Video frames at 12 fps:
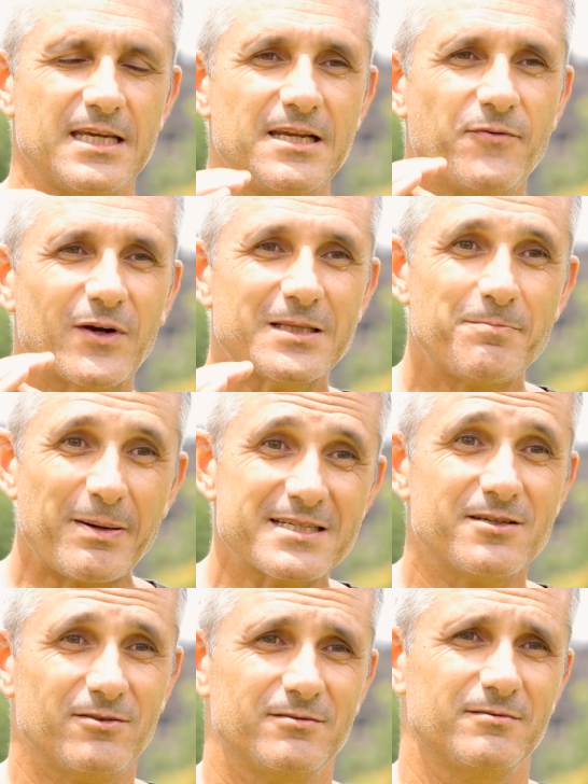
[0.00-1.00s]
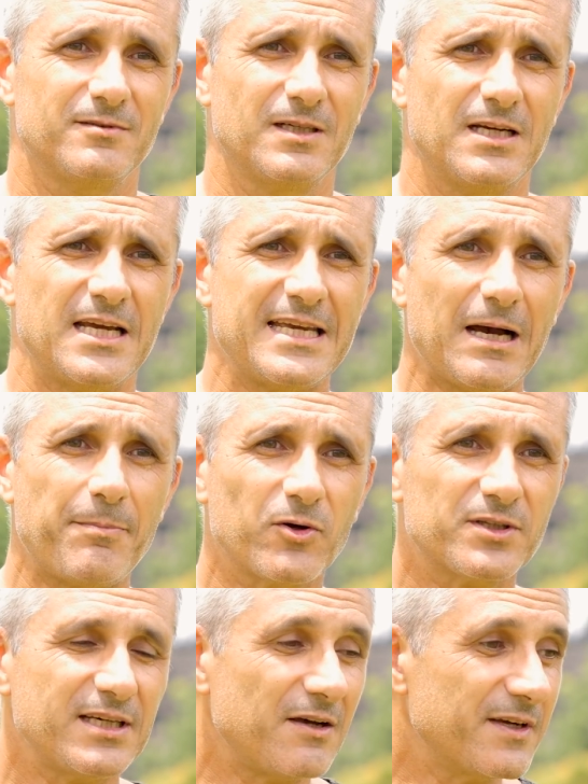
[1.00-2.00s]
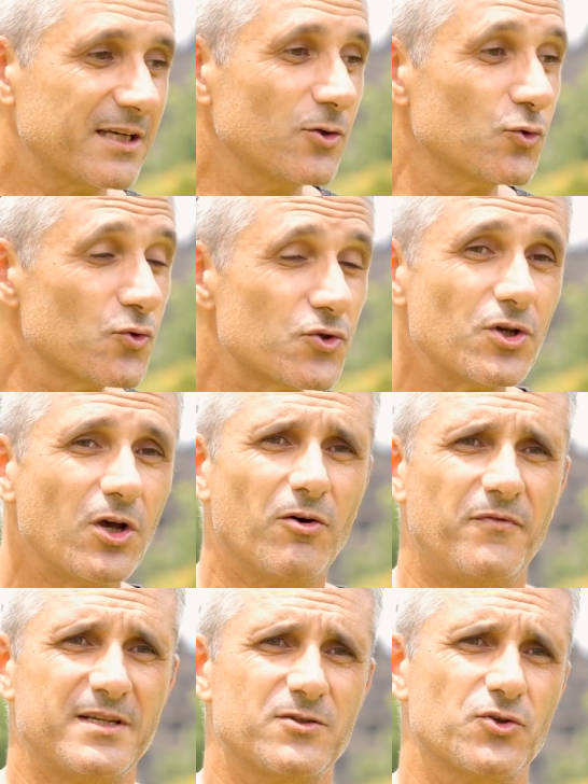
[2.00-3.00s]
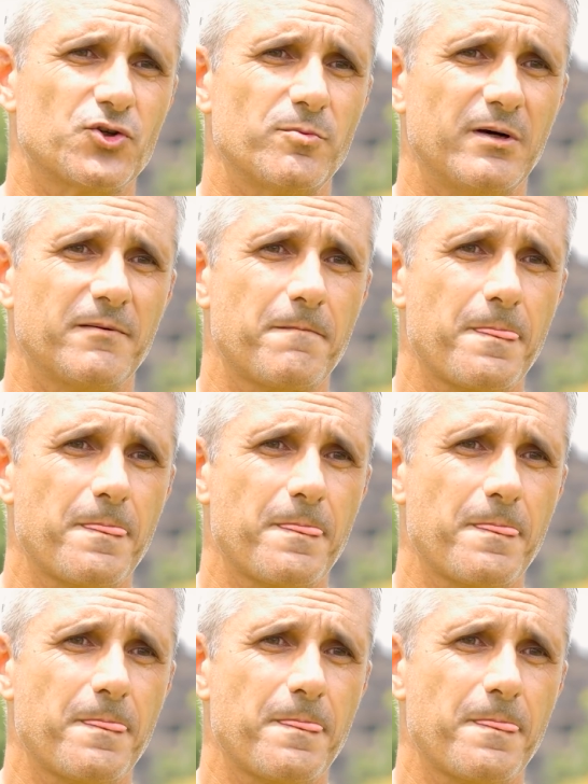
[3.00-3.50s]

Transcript: Il faut être patient et arpenter avec douceur en fait ce chemin.